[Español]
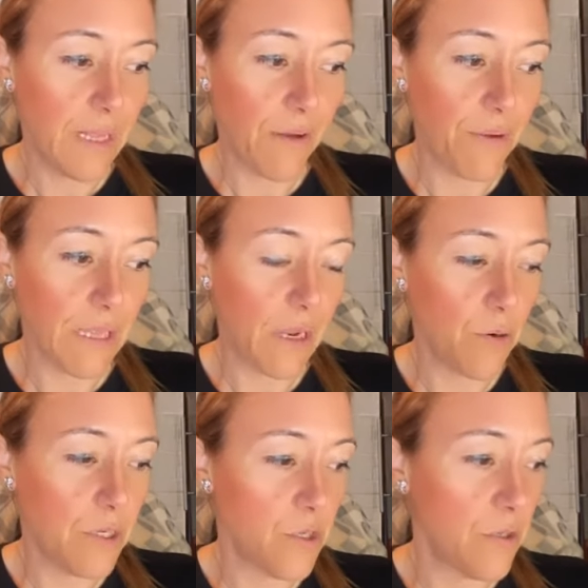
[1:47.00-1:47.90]
Está falta
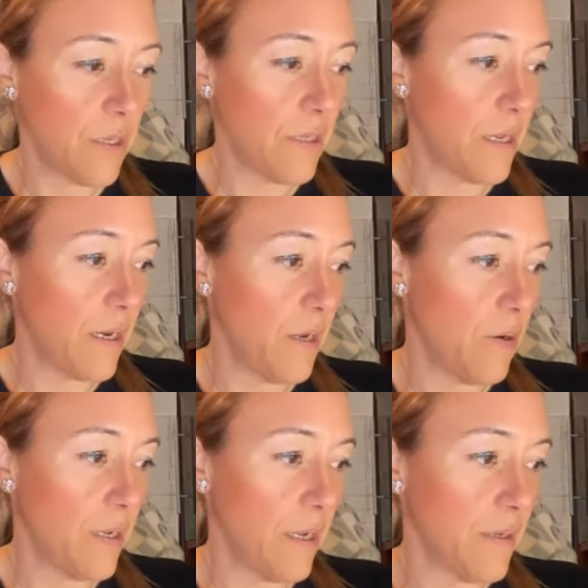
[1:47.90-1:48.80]
la conexión de
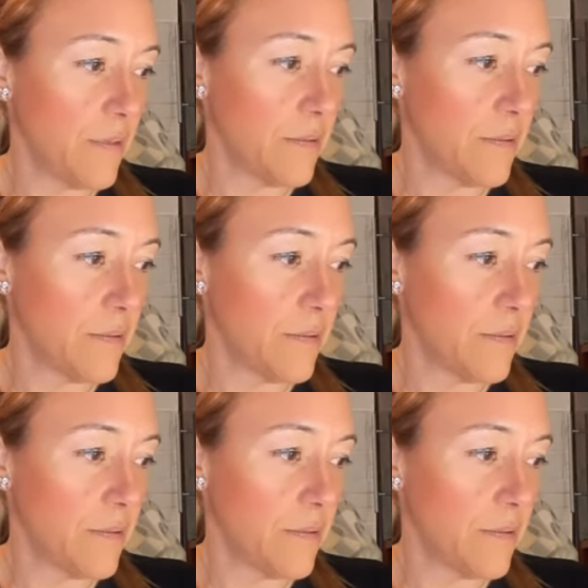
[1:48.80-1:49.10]
internet hoy. ¿eh?